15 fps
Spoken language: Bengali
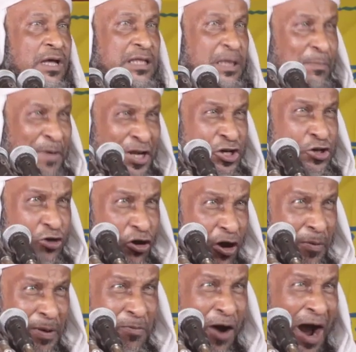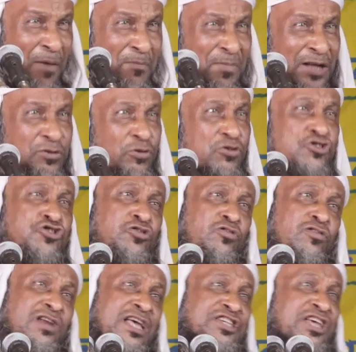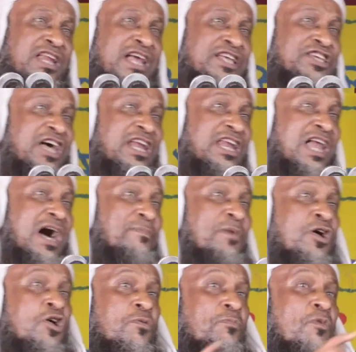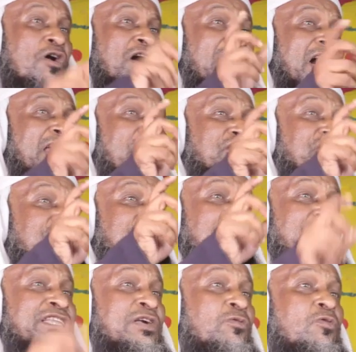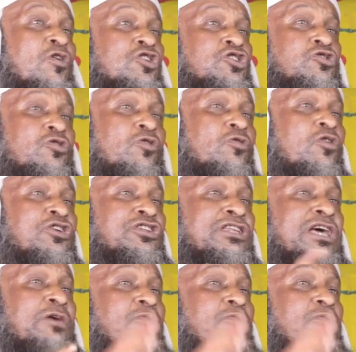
যে বিশ্বনবী মোহাম্মদ রসুল্লাহ সাল্লাহ সাল্লাম মক্কার জিন্দিগিতে কষ্ট করতে